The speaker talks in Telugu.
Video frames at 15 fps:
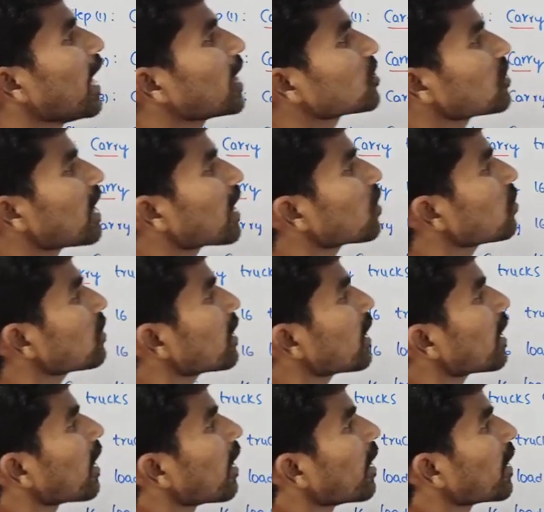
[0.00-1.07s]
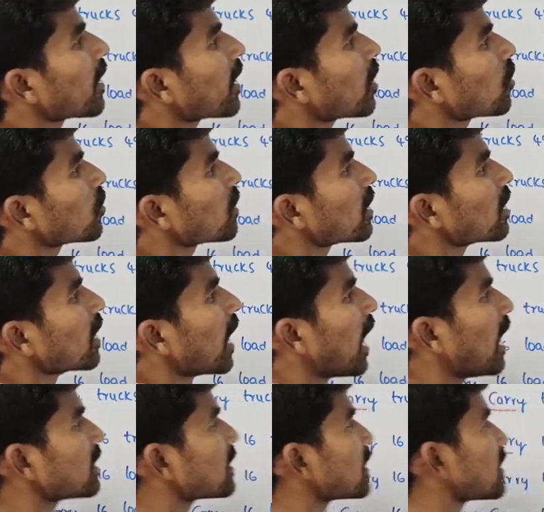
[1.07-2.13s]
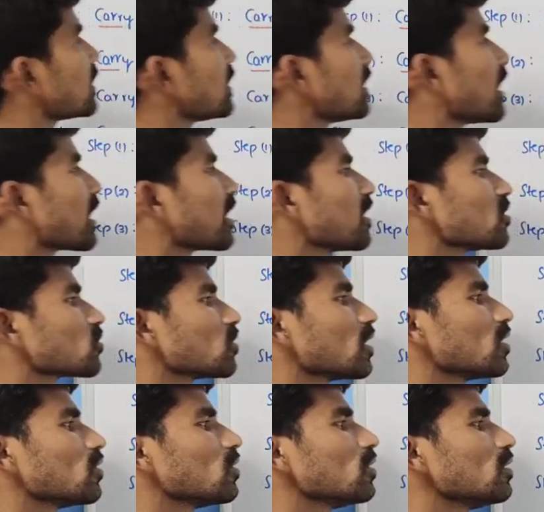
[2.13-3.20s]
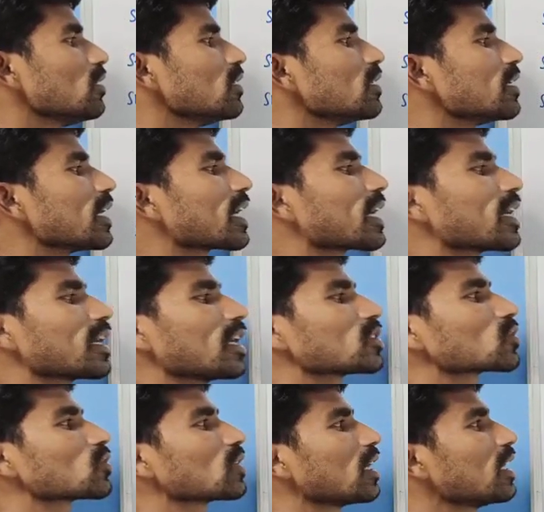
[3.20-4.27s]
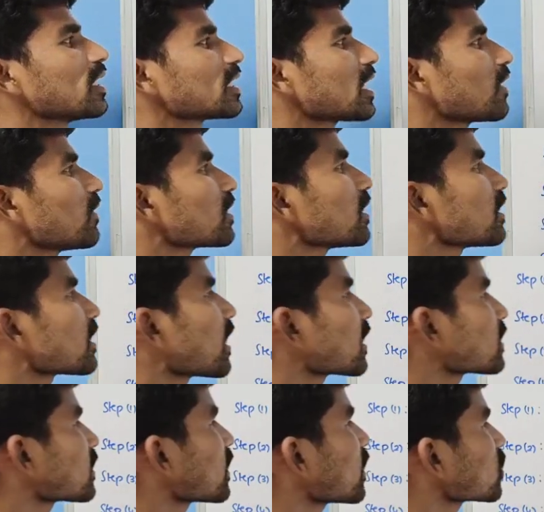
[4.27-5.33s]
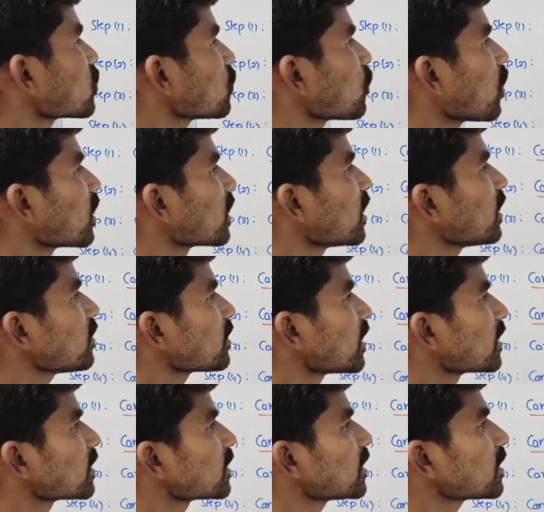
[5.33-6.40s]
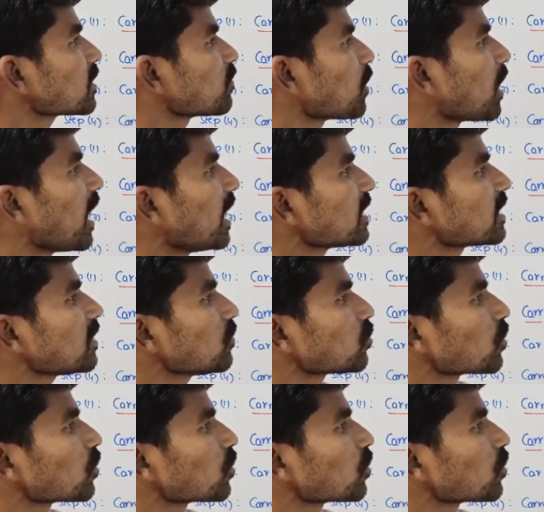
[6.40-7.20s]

యాక్చువల్ ఎక్కడ ఉంది నాన్న ఇక్కడ ఉంది ఆ సిక్స్టీన్ ఎక్కడ రాసుకున్నాను ఇక్కడ రాసుకున్నా తర్వాత ట్రక్స్ ట్రాక్స్ ఫార్టీ నైన్ థర్టీ సిక్స్ మాసివ్